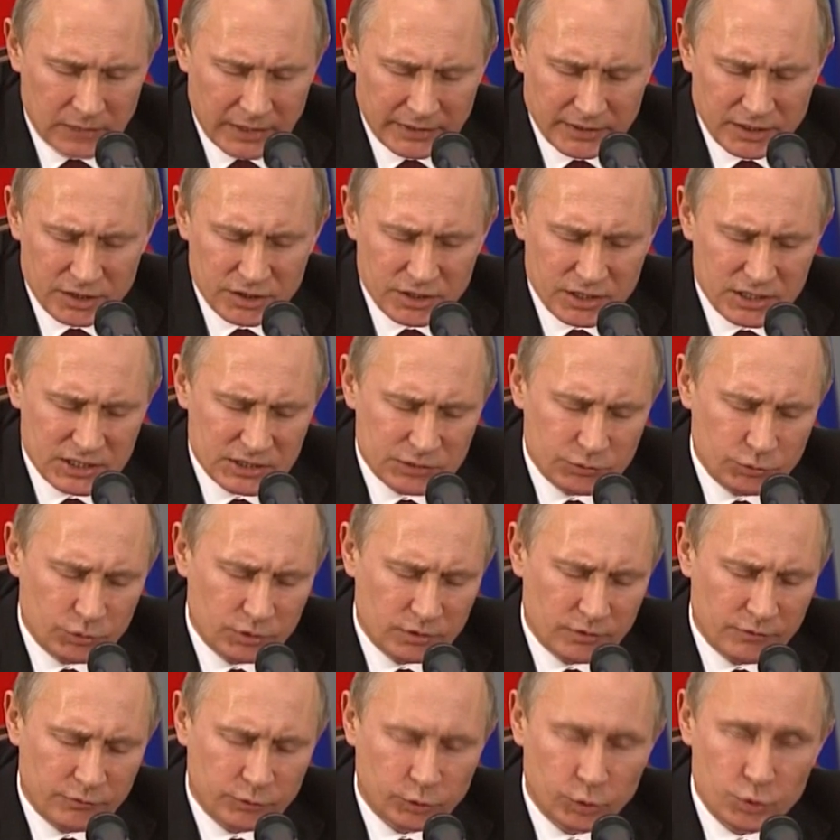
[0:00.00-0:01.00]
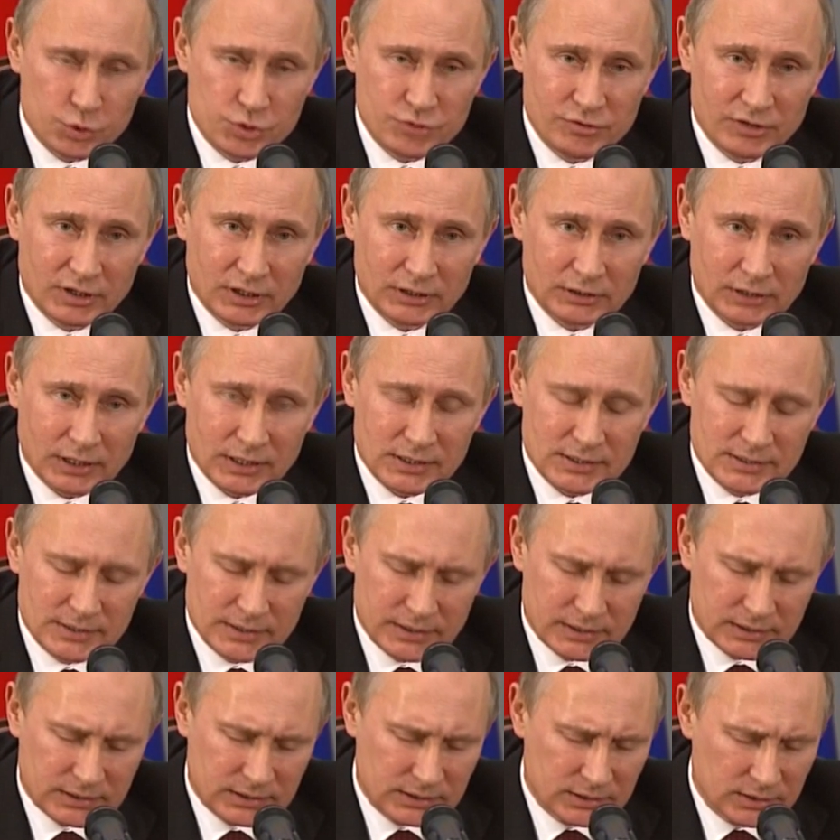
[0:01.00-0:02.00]
Они действуют в ключевых
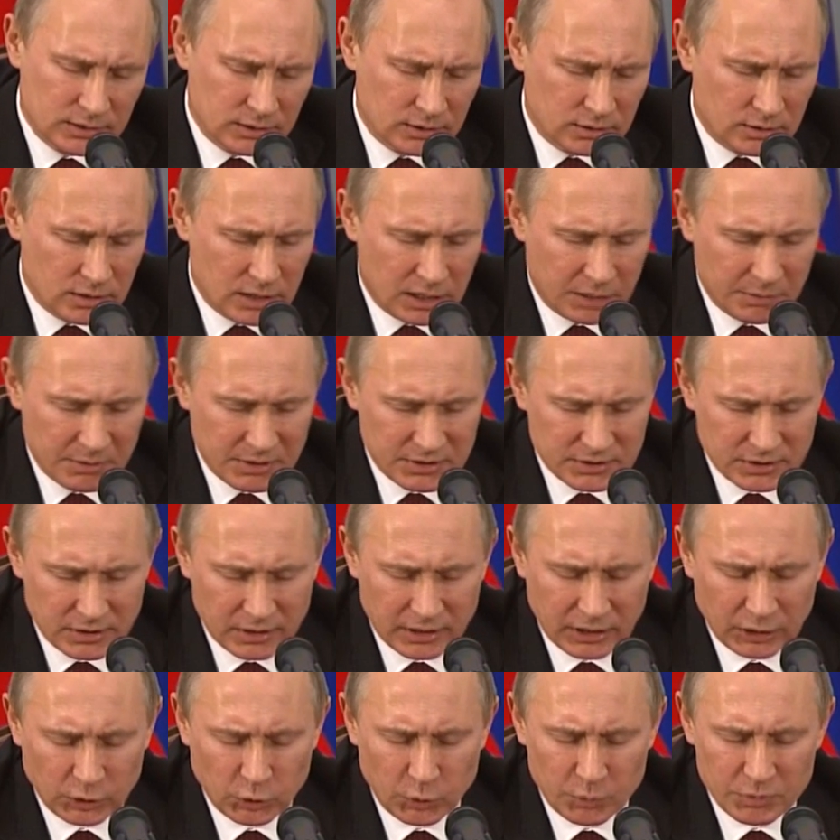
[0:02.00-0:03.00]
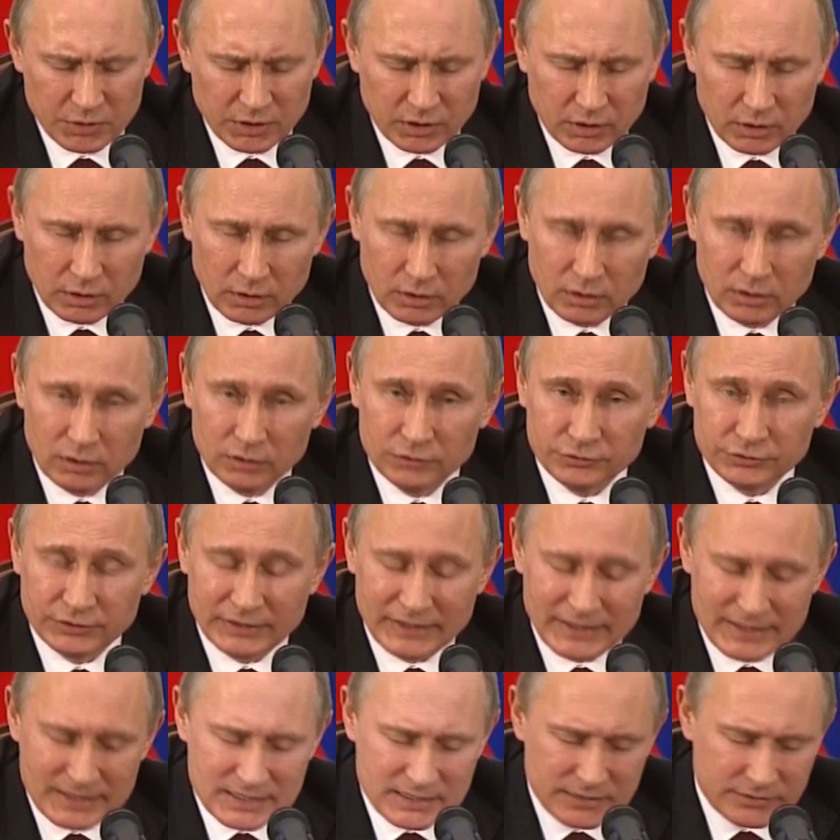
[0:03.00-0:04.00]
отраслях армянской экономики, в
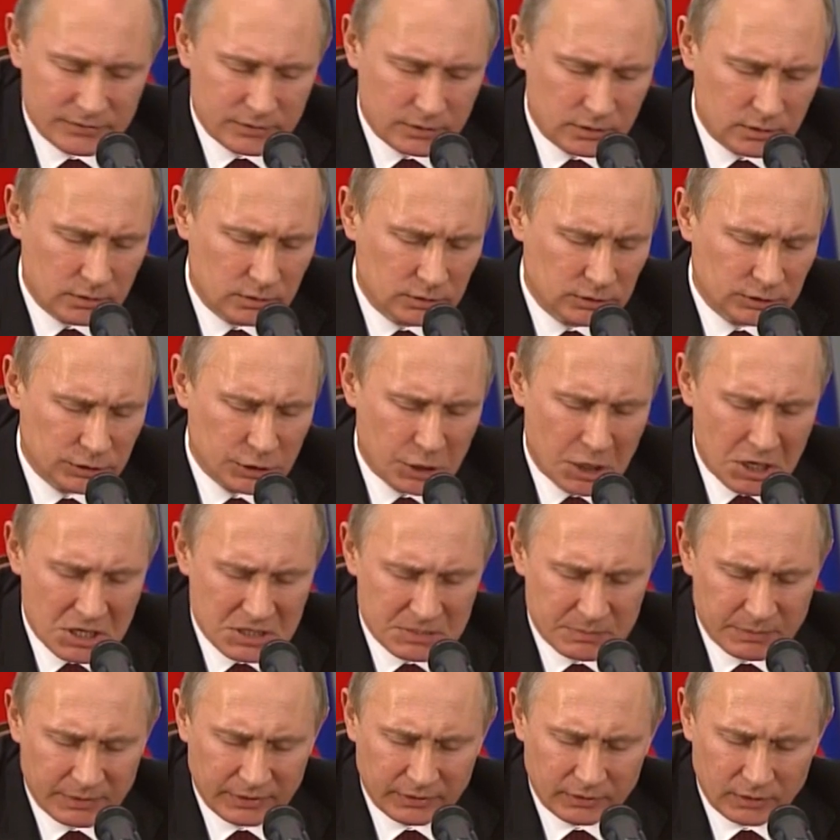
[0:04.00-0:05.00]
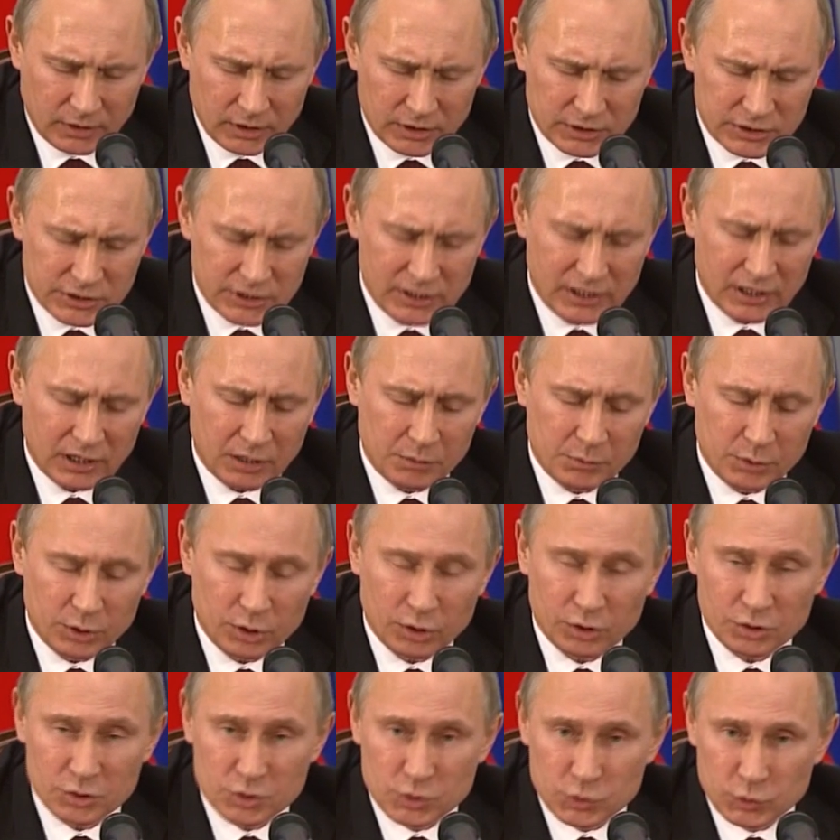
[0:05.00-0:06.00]
газовой, транспортной,
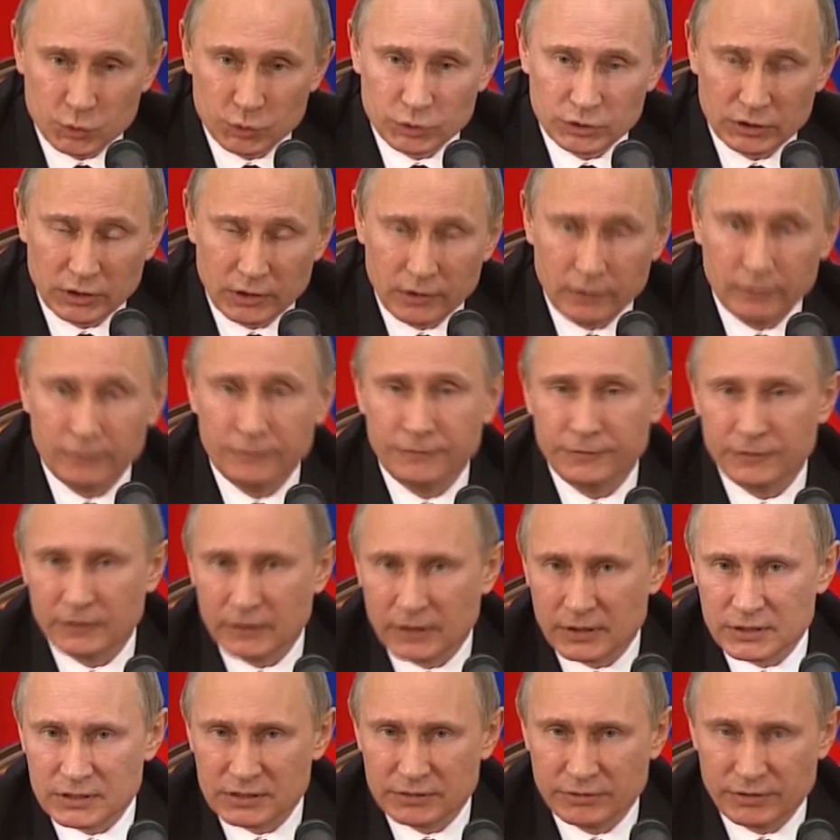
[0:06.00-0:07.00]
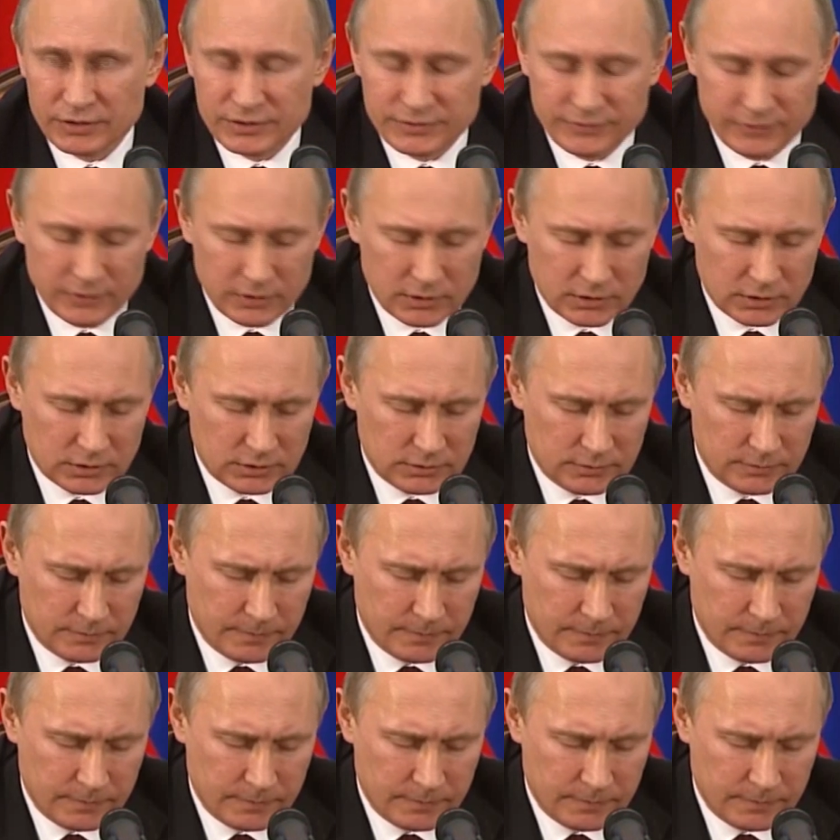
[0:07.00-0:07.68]
телекоммуникационной, финансовой сферах.